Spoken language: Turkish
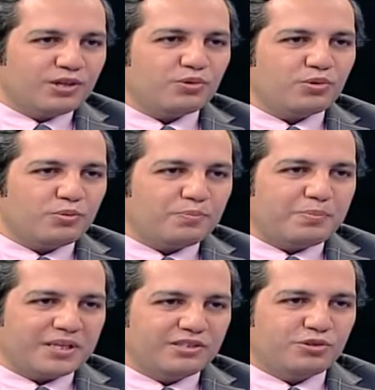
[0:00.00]
o
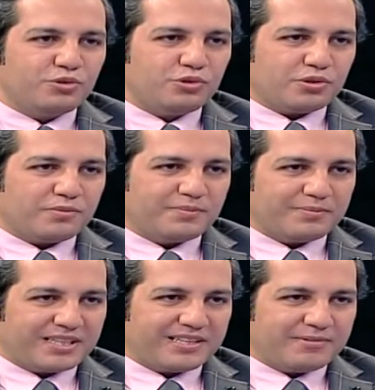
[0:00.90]
bağı kuruyor
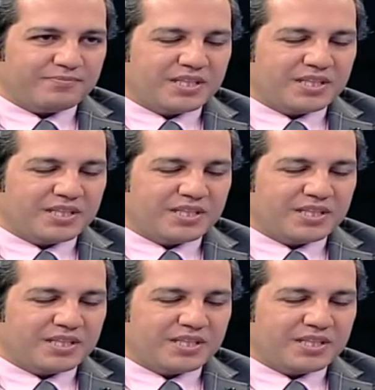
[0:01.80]
bebekle.